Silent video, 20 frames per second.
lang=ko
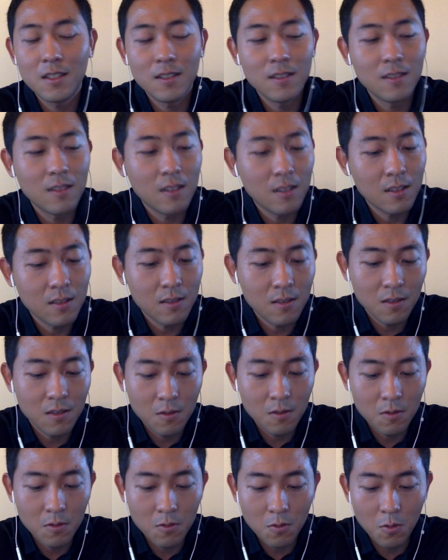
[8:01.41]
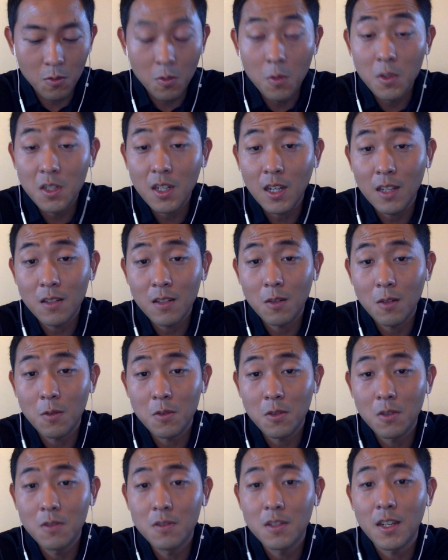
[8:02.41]
그, 그 좋지가 않더라고요.
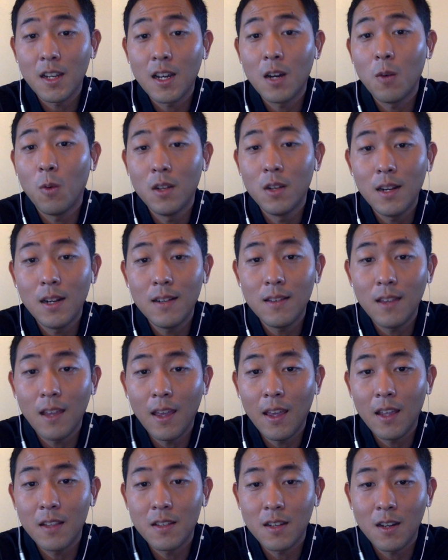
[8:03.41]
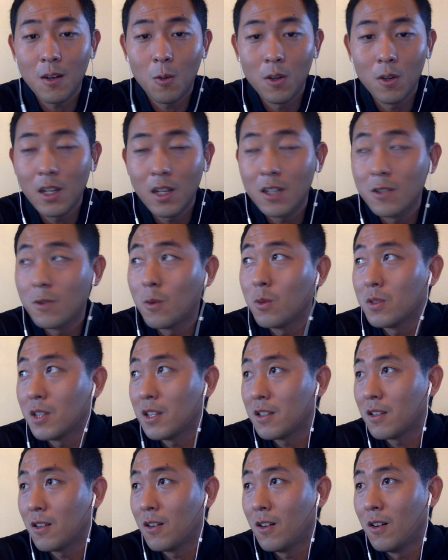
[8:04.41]
저는 제가 원할 때 제가 원하는
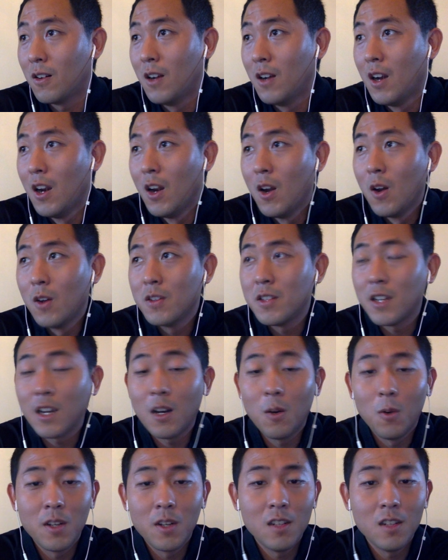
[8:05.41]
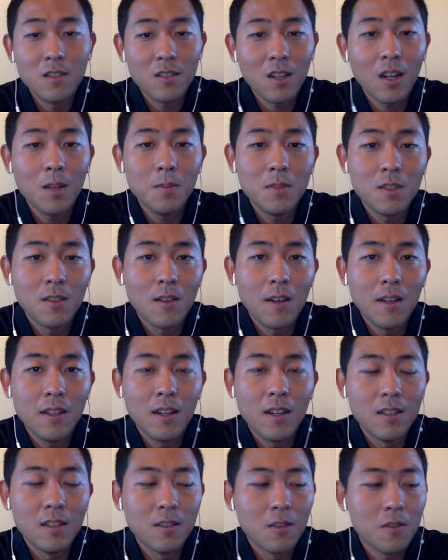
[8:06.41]
곳에서 제가 원하는 사람들과
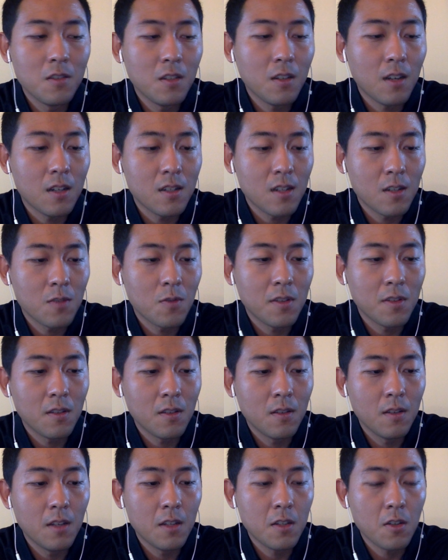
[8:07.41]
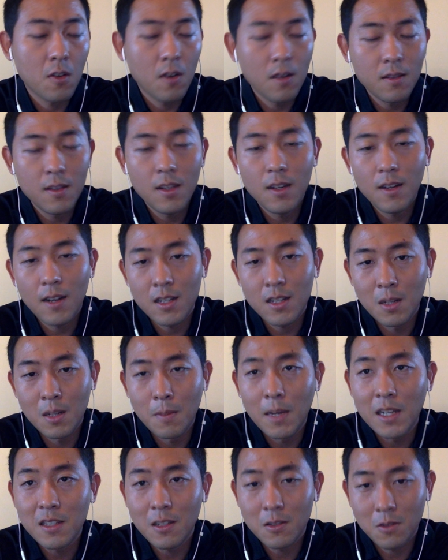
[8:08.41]
일하는 것이 가장 좋았었는데 저한테는 가장
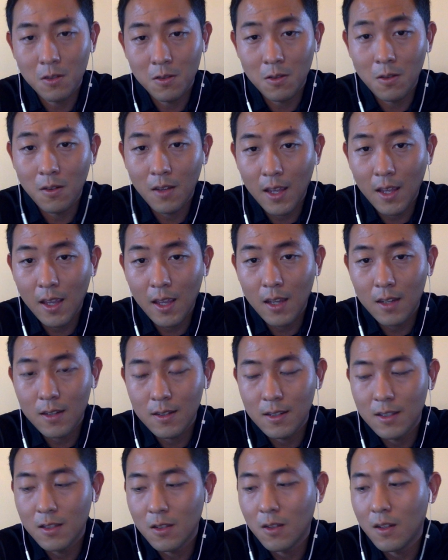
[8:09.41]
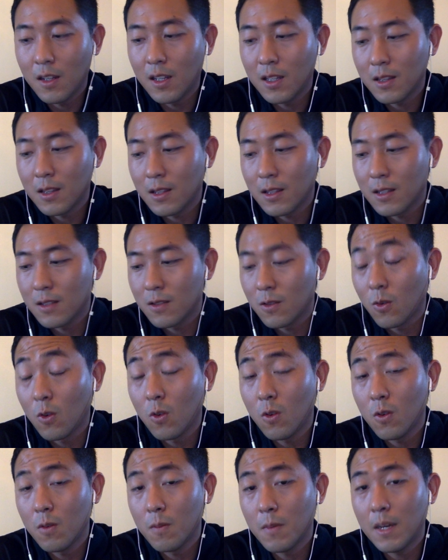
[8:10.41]
맞았었던 게 그
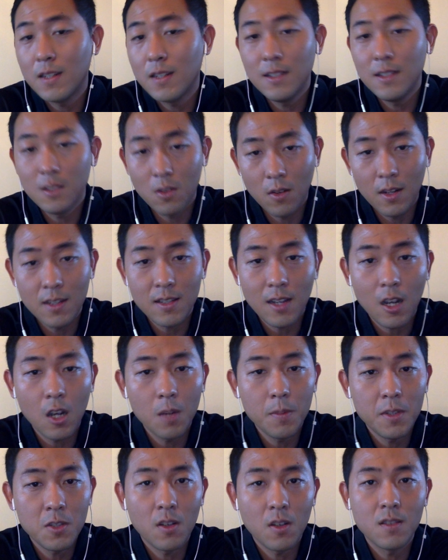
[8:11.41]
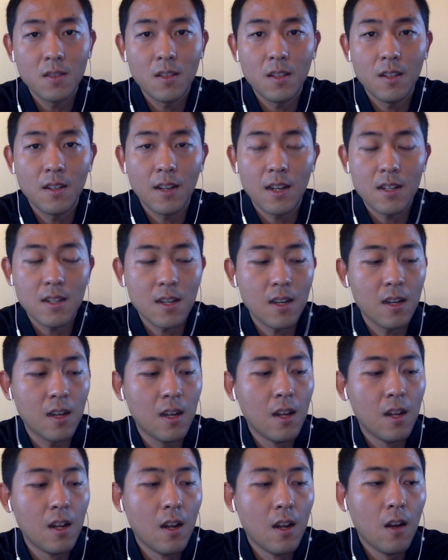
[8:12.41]
인터넷으로 하는 인터넷 사업이 저한테는 가장
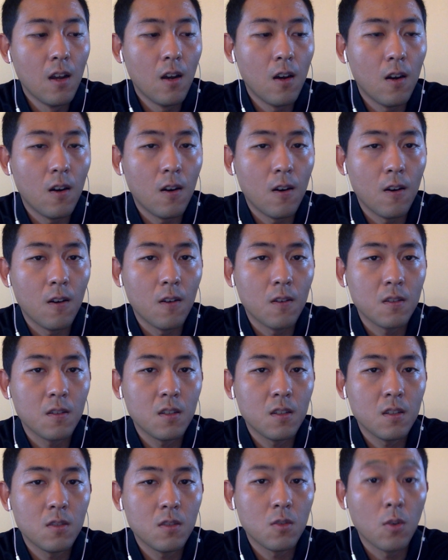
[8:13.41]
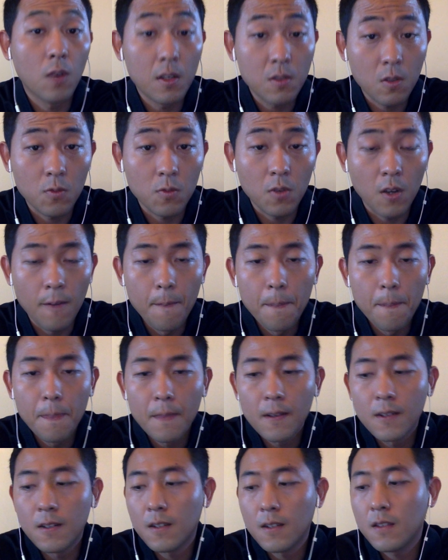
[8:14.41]
어, 좋았었고요.
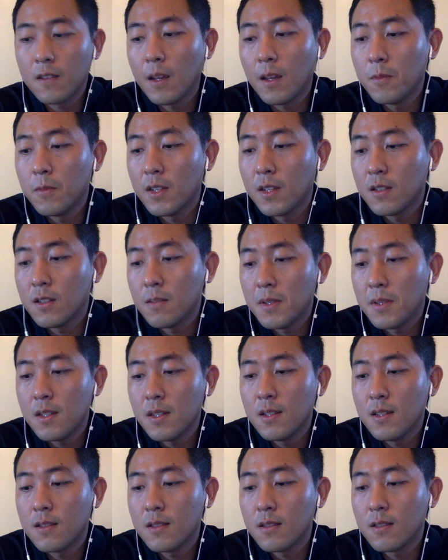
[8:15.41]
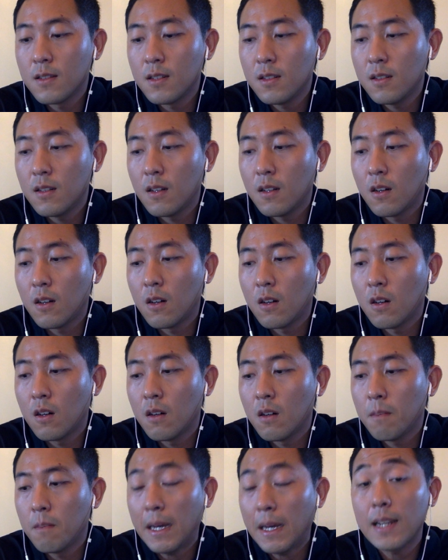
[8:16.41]
그렇기 때문에 그 비즈니스를
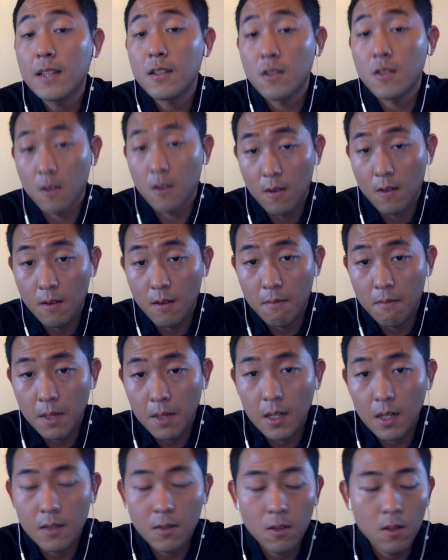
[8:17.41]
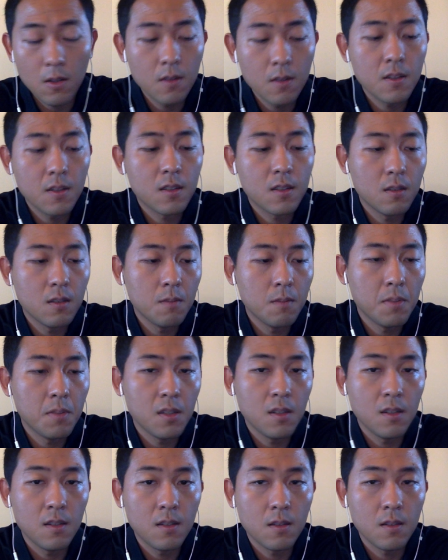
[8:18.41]
어, 팔았죠. 팔아서 이제 그
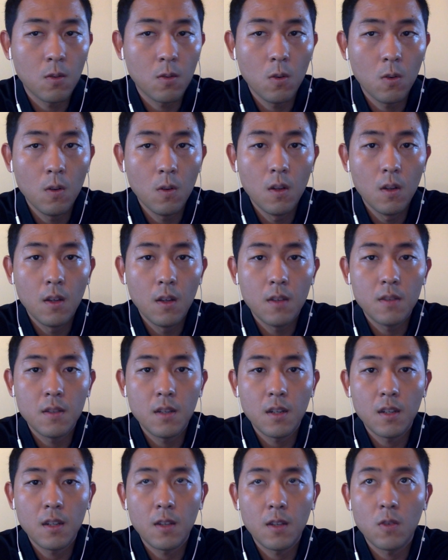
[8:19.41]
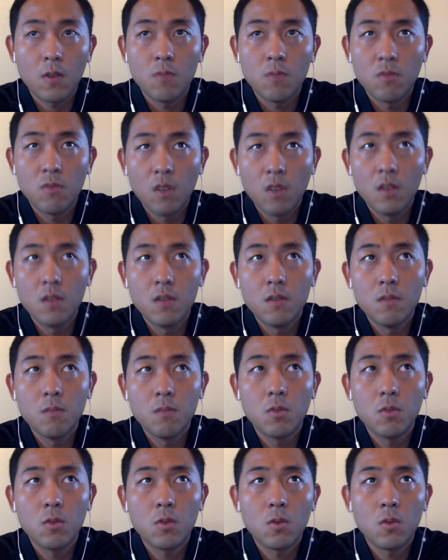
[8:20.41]
비즈니스로 이제 하게 됐고 물론
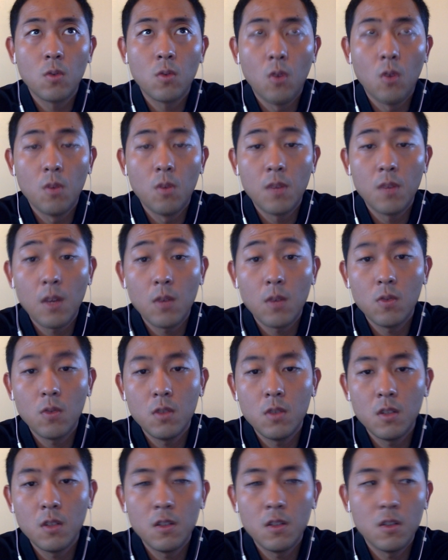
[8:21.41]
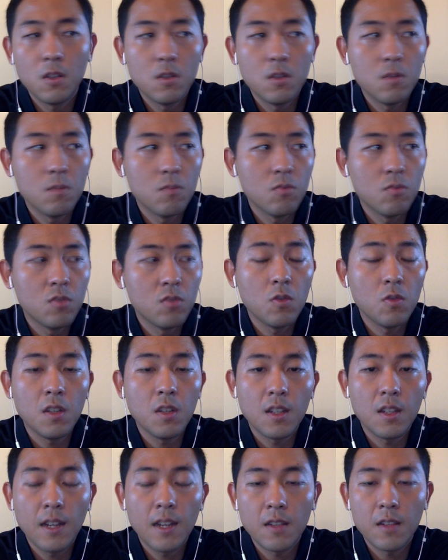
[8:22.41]
뭐 동업을 하고 이런 이런 문제도
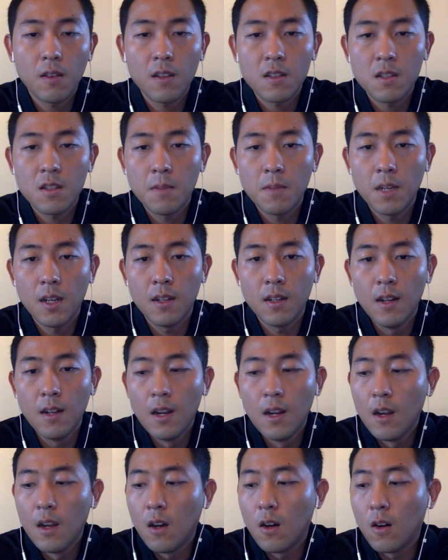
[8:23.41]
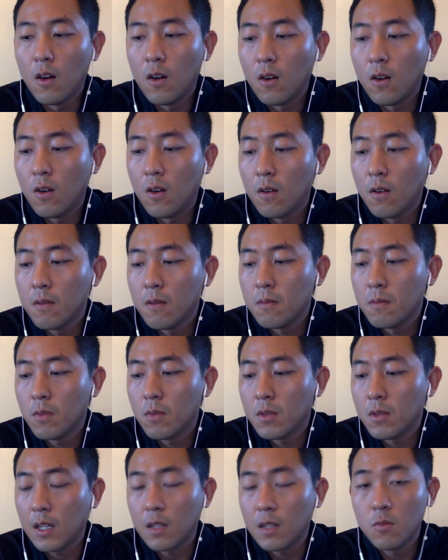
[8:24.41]
있긴 했었겠지만 어,
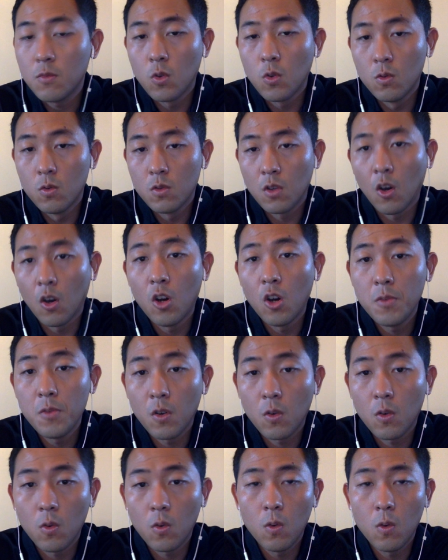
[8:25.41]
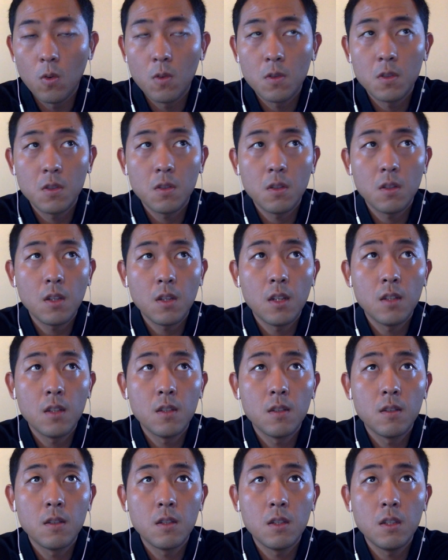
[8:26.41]
뭐 나름 좋은 경험이었고 일단
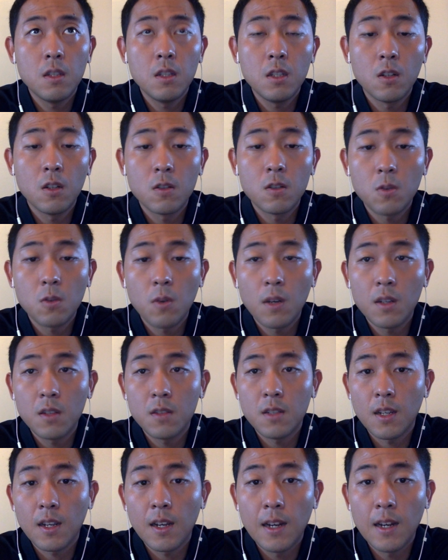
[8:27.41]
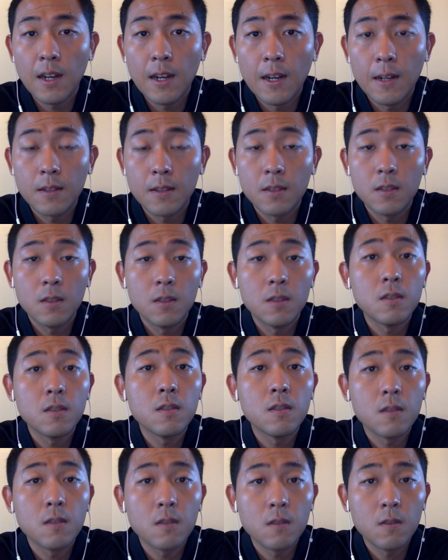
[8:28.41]
이거를 통해서 제가 그
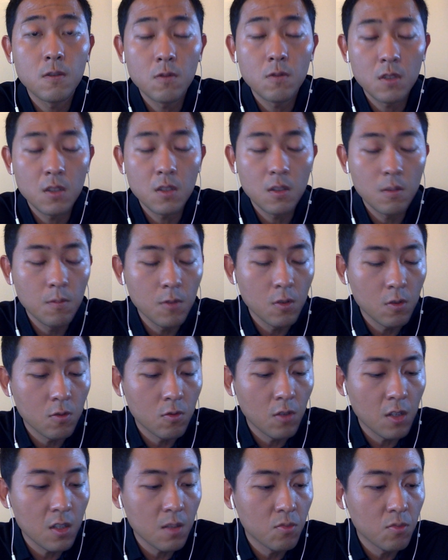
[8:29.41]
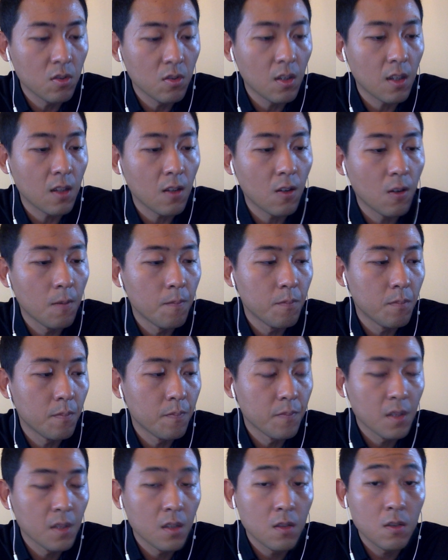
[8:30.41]
듣고 지금도 듣고 계신 분께서
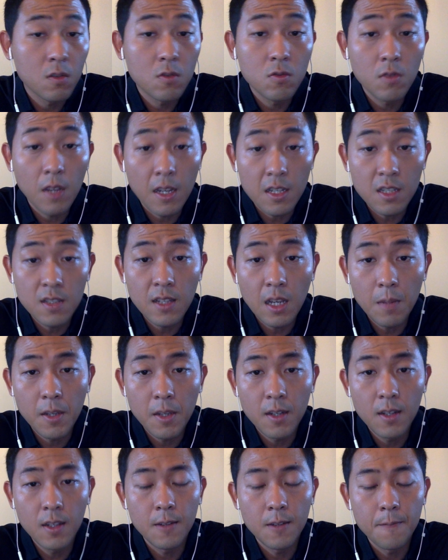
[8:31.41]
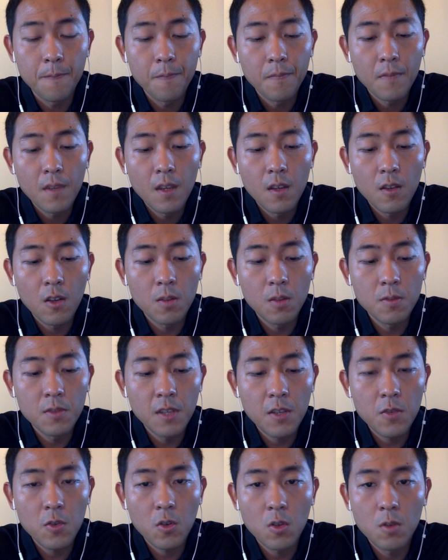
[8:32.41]
듣고 계신다면은 여러분께
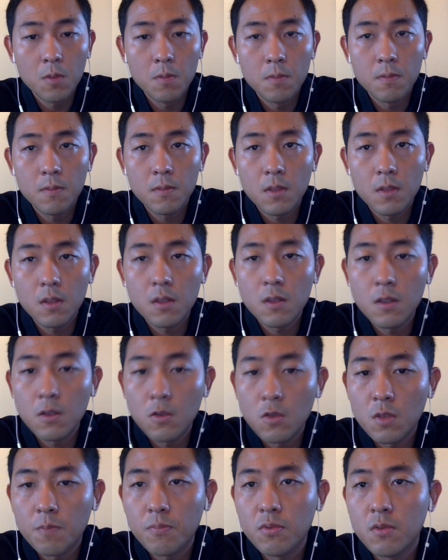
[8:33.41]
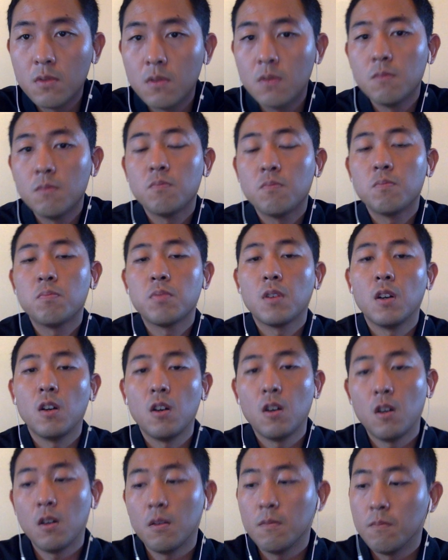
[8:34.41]
조금 드리고 싶은
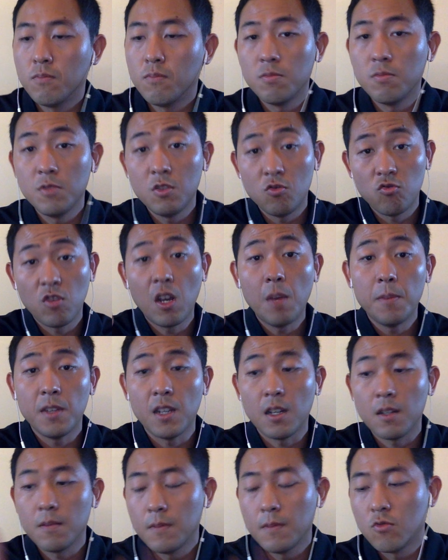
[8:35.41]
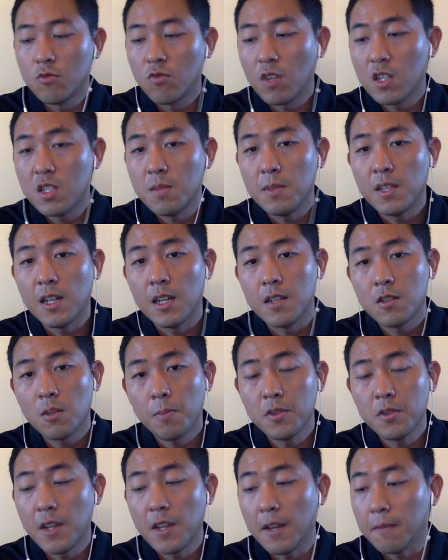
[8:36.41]
어, 부분이 두 가지입니다. 두 가지입니다. 첫
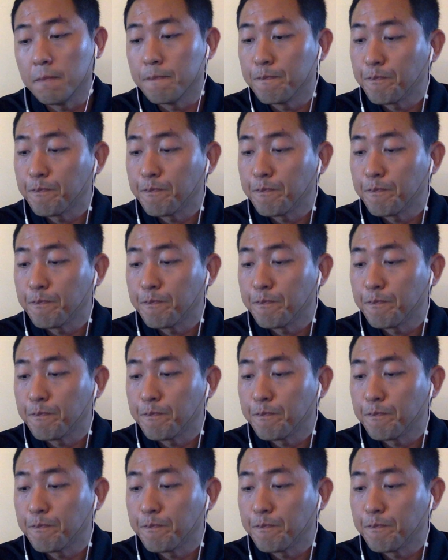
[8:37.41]
번째